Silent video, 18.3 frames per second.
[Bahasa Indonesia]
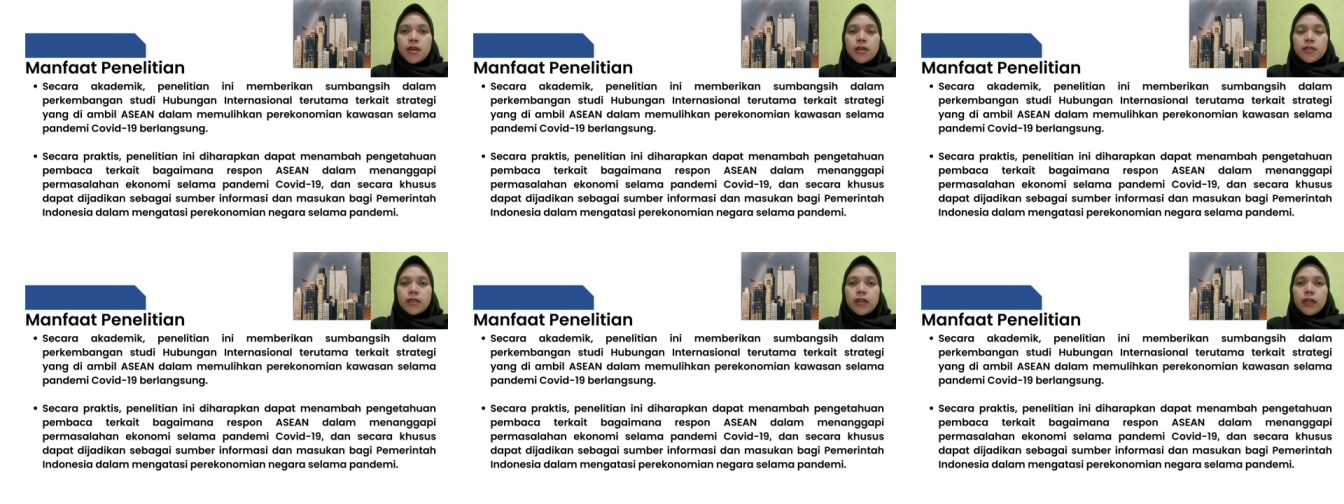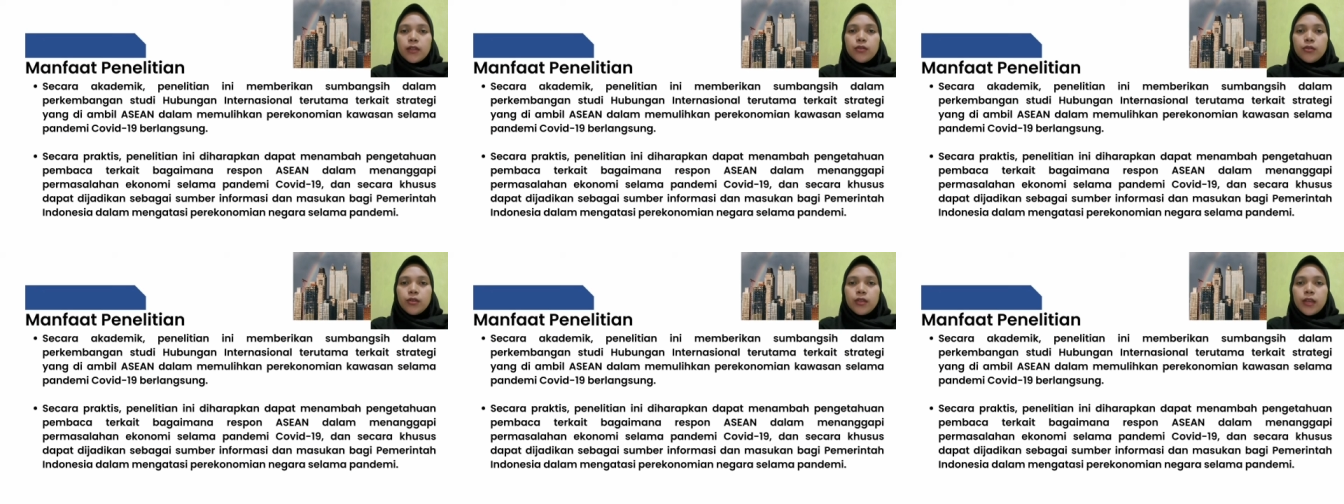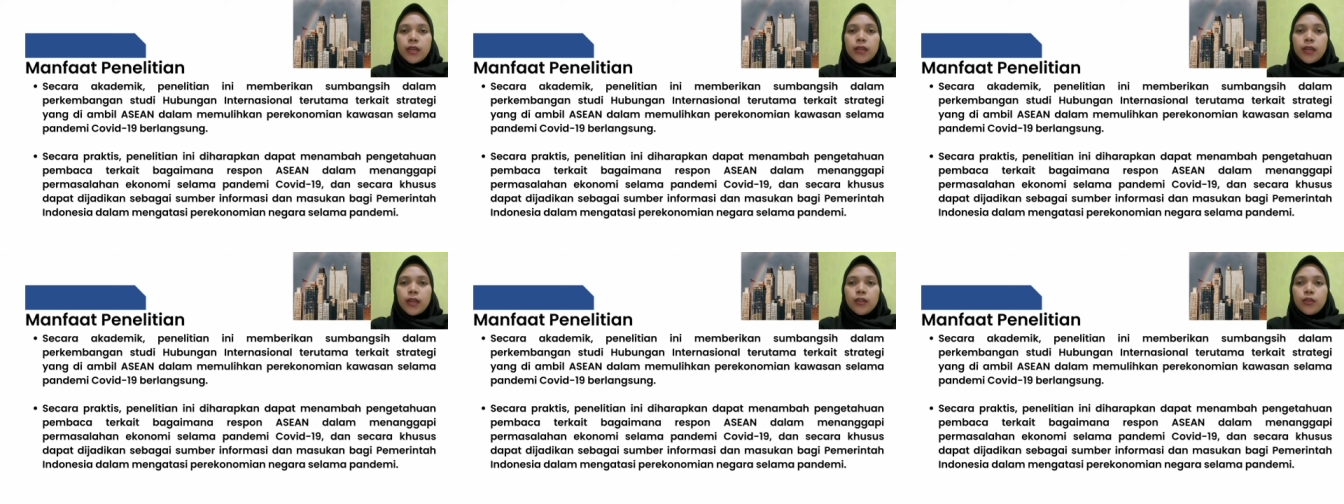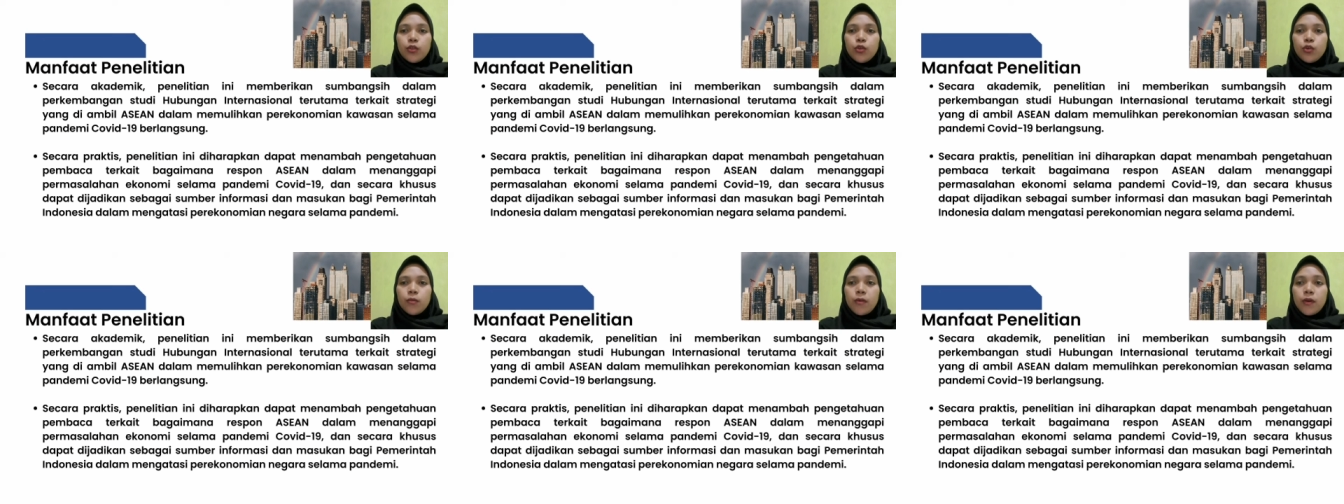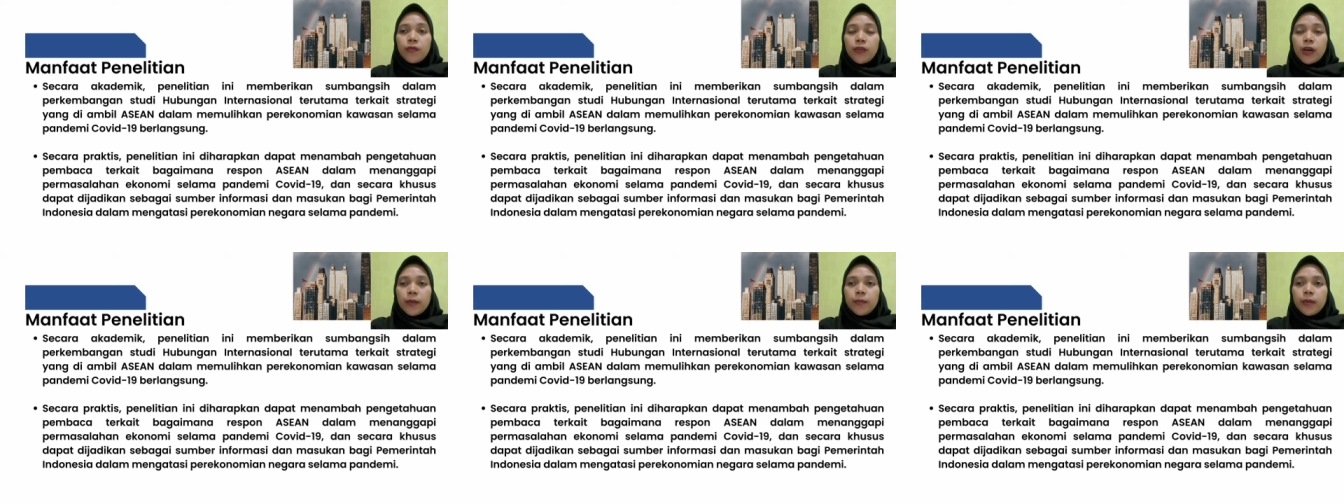Selanjutnya yaitu
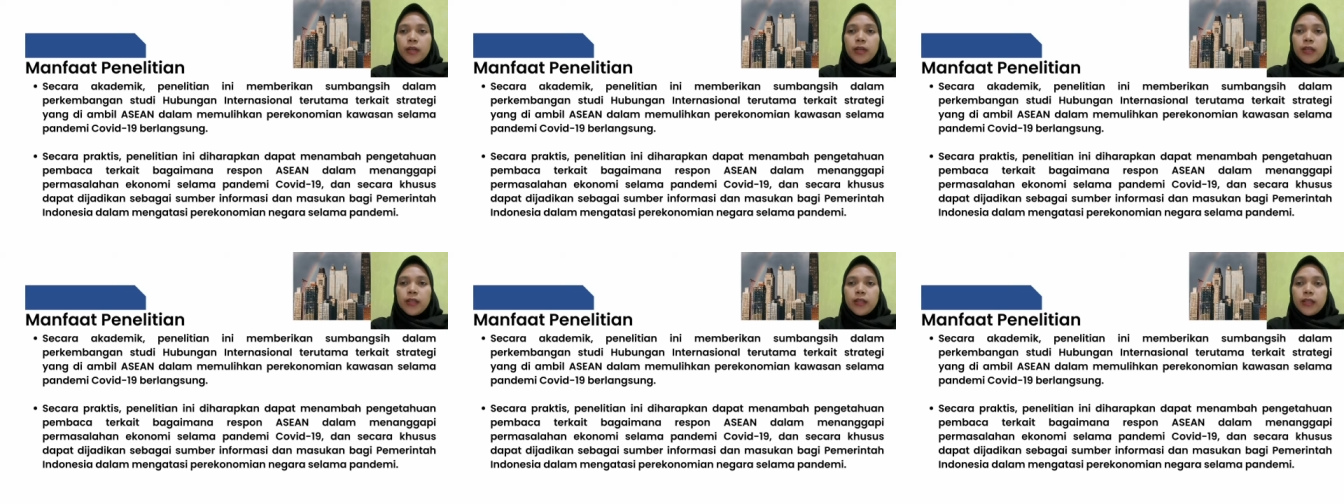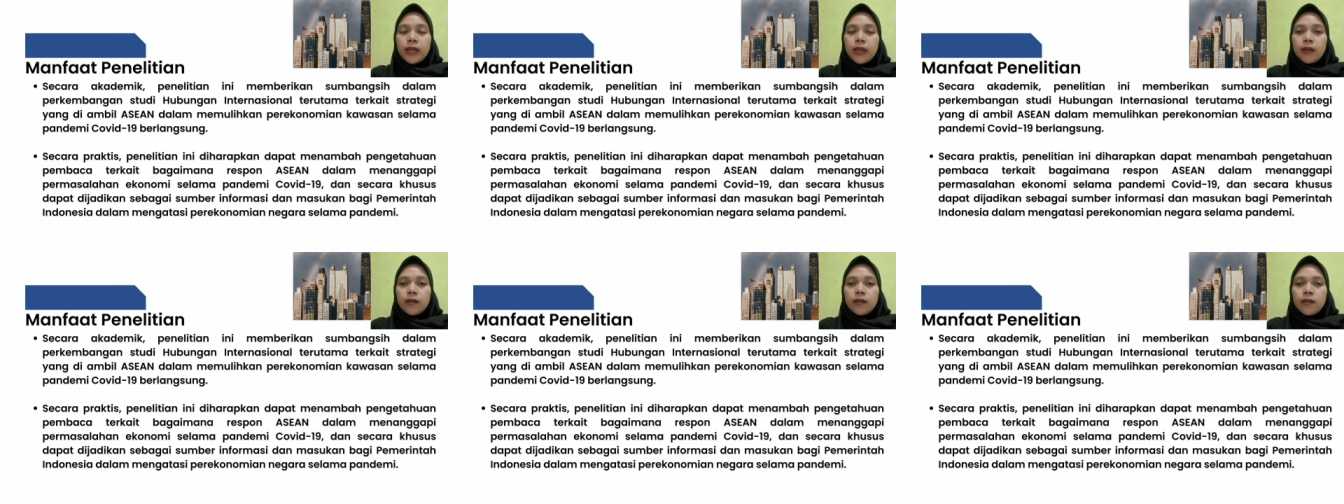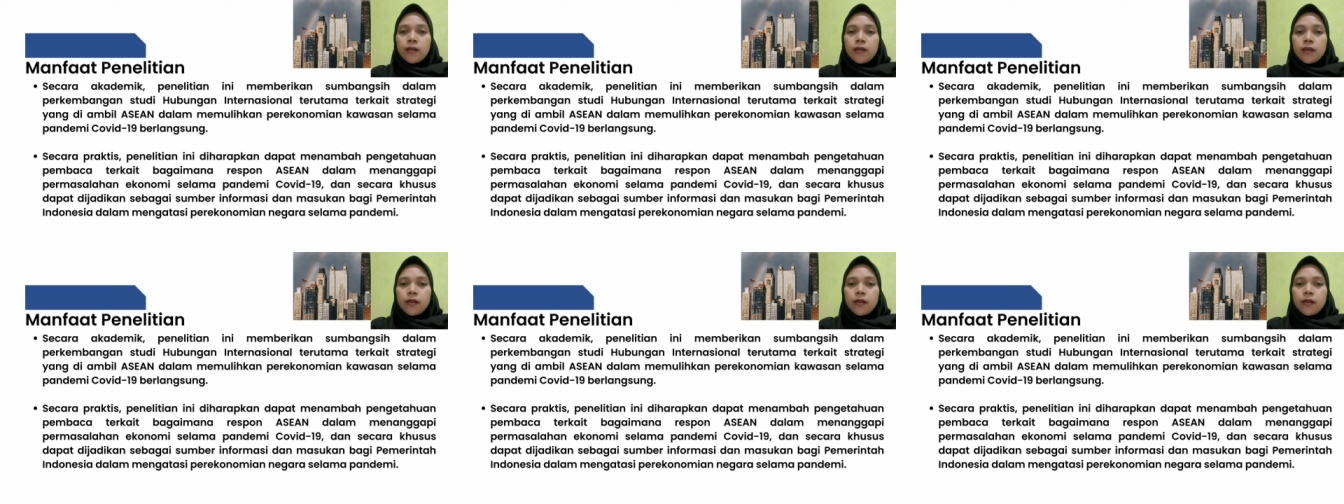manfaat penelitian.